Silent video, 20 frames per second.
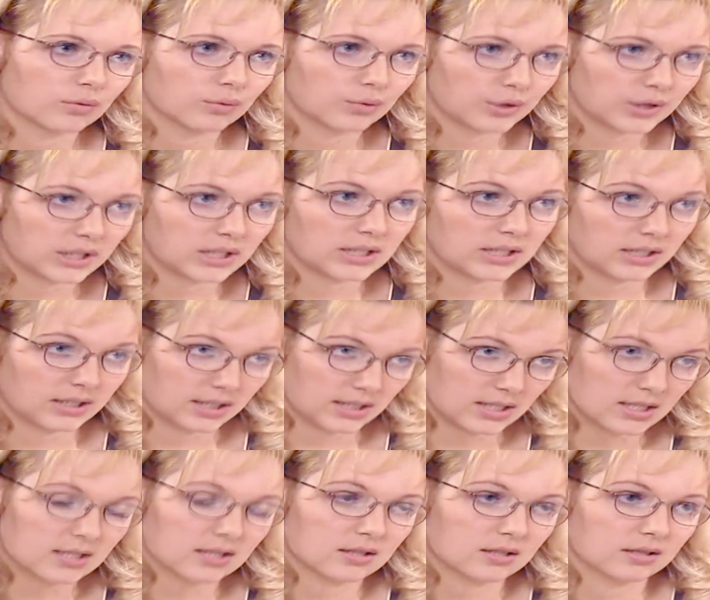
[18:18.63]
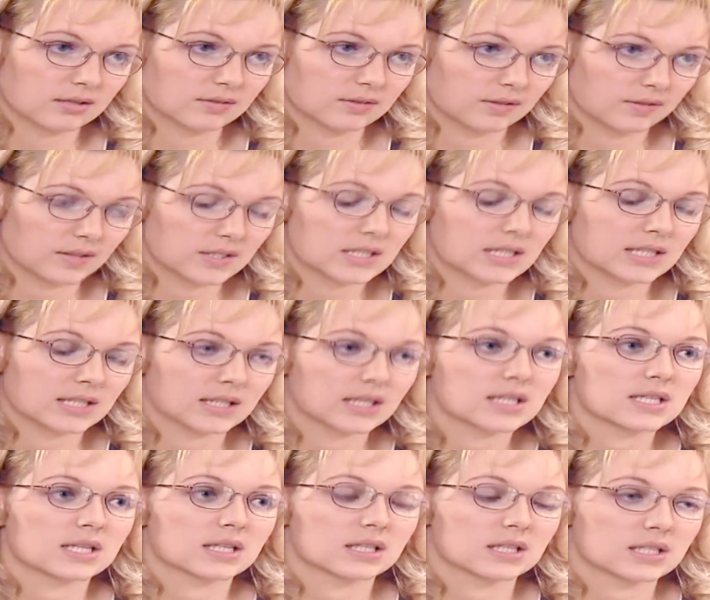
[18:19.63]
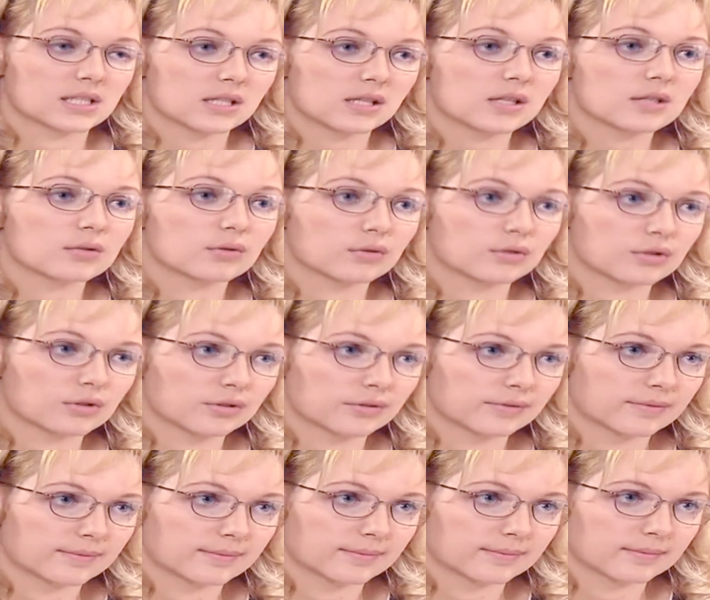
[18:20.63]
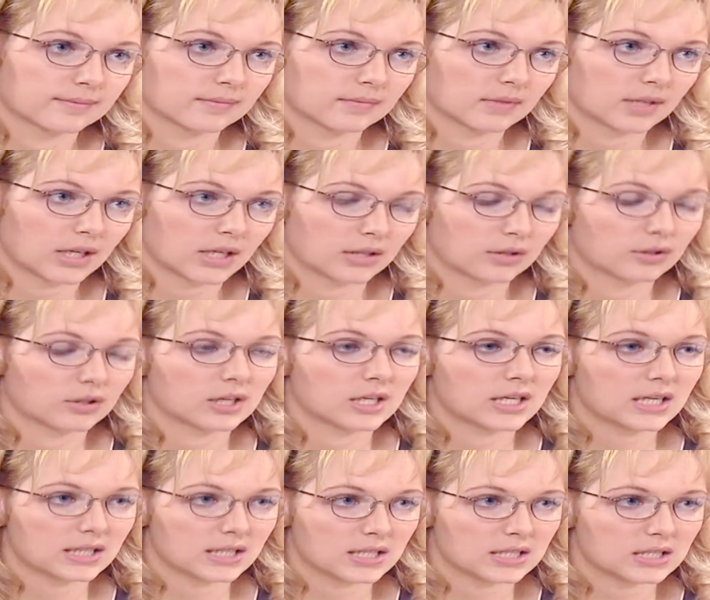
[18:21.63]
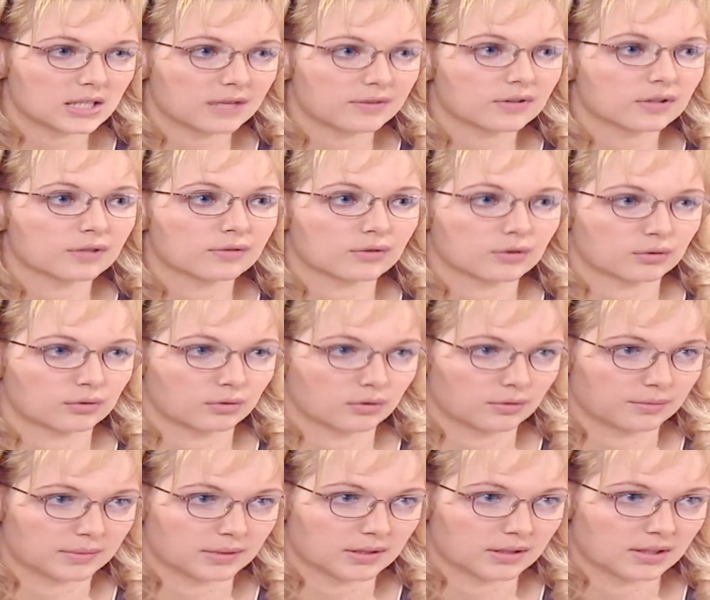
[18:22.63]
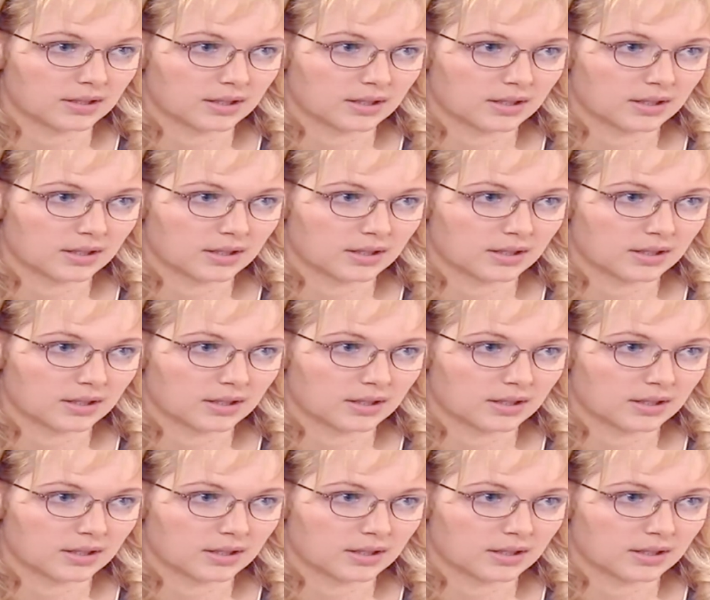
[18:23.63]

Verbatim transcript: У Ирины Гнезникова 20 лет назад родилась дочь, которую Ирина оставила в роддоме.